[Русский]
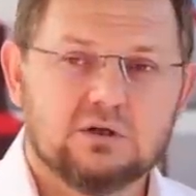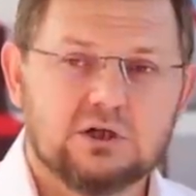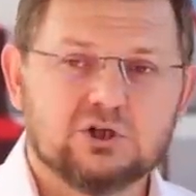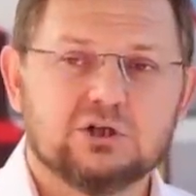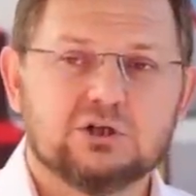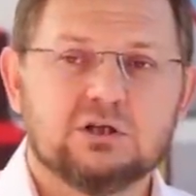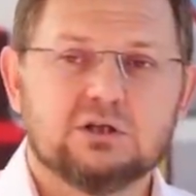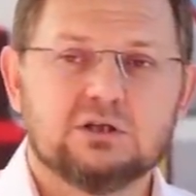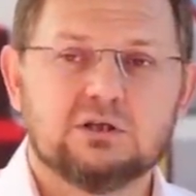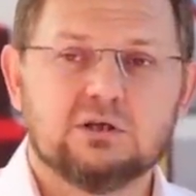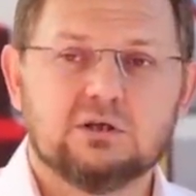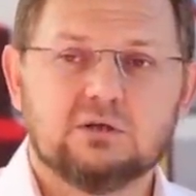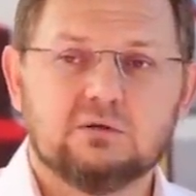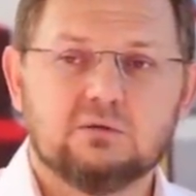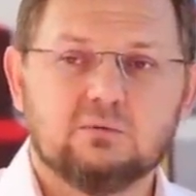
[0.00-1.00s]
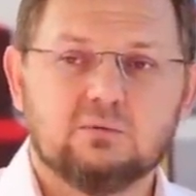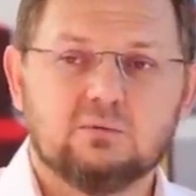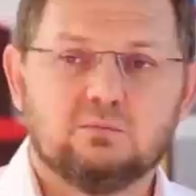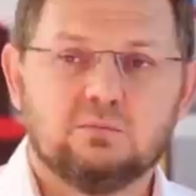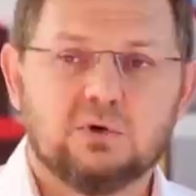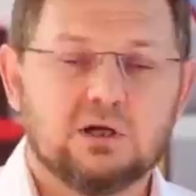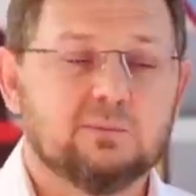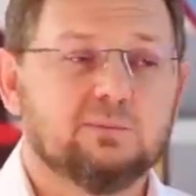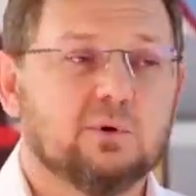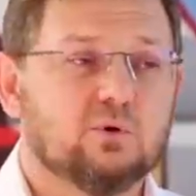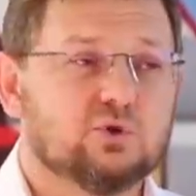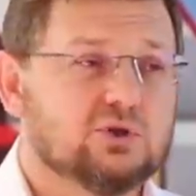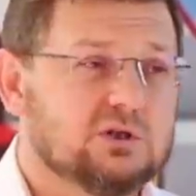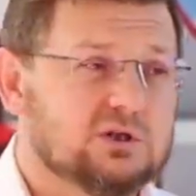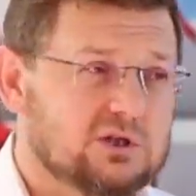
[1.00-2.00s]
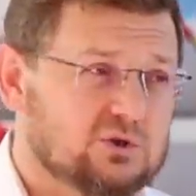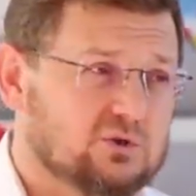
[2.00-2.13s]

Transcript: наши дети могли получать